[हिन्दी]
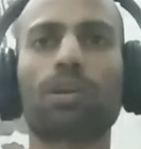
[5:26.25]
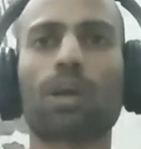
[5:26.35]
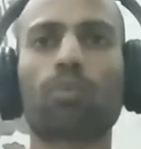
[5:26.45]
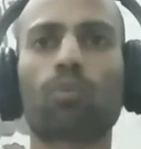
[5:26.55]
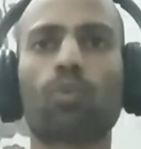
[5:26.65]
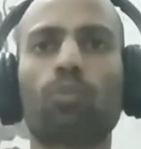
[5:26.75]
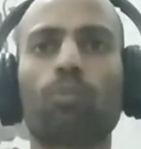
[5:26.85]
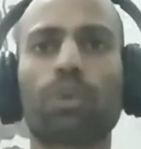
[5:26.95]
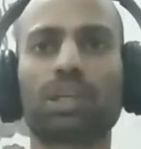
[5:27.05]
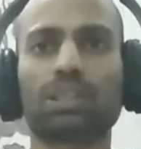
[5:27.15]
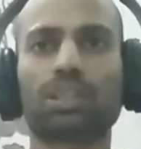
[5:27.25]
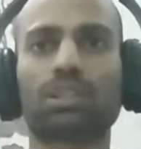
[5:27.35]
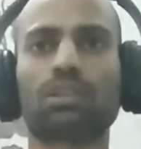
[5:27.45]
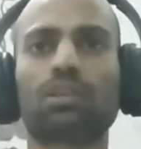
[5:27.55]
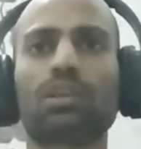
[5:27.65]
ये आपको
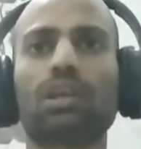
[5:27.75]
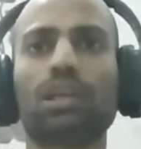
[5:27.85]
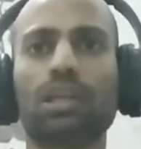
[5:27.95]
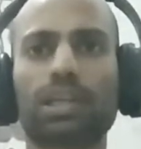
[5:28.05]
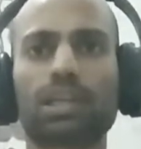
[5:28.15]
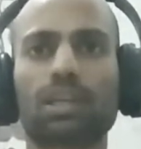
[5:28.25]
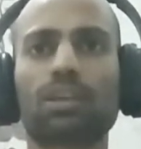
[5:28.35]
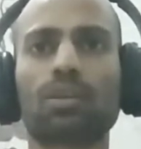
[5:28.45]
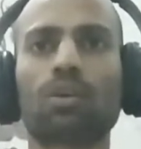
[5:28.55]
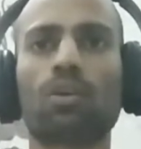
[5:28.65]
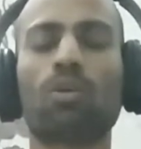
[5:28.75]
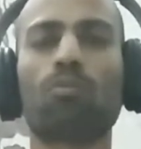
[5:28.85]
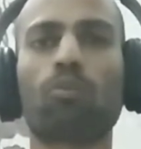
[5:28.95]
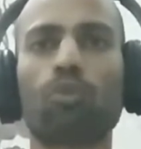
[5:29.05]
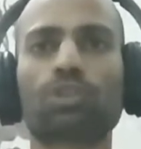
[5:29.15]
ब्रेथ लेके
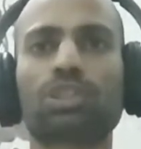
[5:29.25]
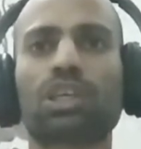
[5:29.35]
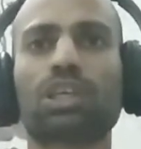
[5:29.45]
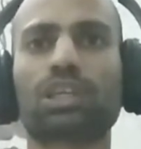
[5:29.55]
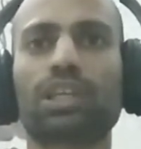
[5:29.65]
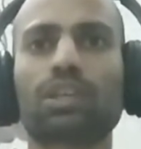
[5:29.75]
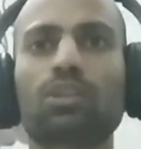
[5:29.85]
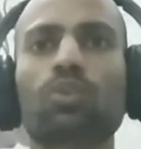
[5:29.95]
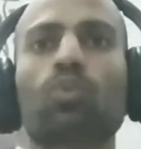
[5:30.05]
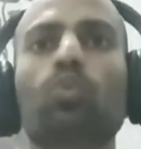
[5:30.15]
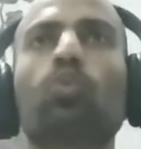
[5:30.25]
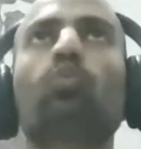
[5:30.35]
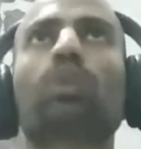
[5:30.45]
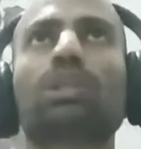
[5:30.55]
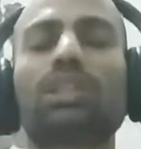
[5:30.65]
पॉज करके
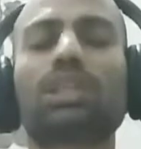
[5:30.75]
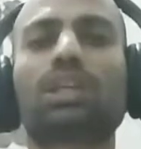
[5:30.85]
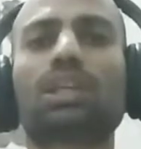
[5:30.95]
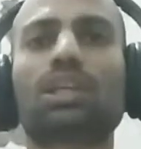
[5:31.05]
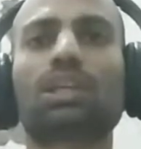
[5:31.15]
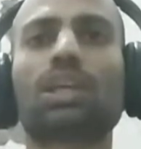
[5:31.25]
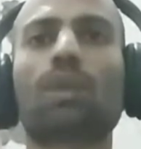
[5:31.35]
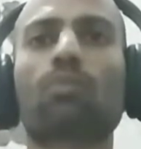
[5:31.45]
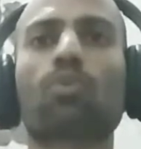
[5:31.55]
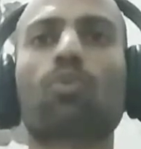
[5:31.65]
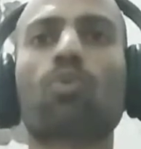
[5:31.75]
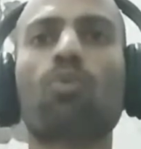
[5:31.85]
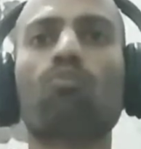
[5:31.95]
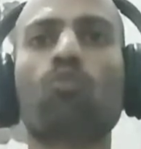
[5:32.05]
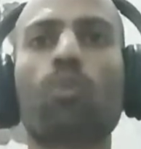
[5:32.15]
ऊपर देख करके आपको
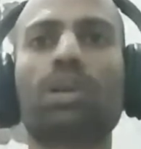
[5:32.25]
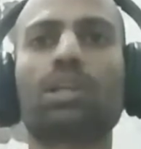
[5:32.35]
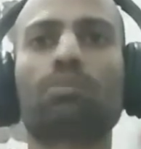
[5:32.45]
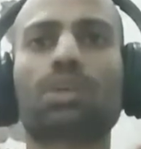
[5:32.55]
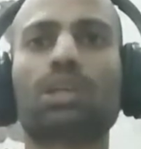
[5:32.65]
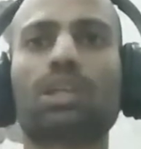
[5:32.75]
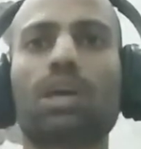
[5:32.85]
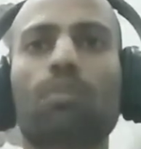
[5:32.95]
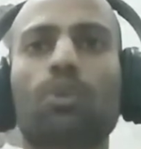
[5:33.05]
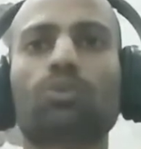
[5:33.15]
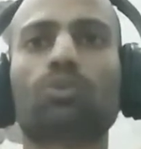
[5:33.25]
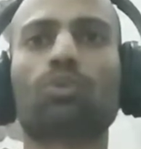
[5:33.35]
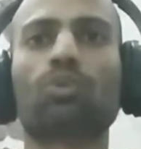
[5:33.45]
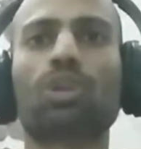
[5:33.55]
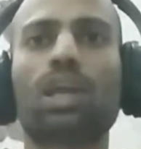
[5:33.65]
मोमेंटम करना है माउथ
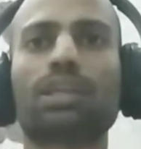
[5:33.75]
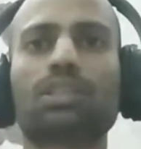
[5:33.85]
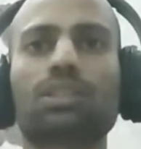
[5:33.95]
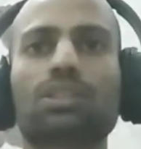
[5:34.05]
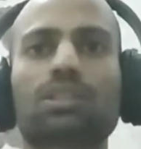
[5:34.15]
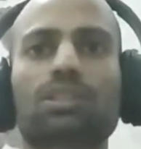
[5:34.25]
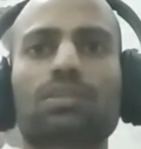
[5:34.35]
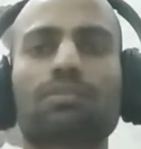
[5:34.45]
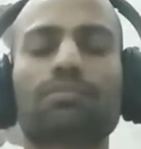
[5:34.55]
को लाइक दिस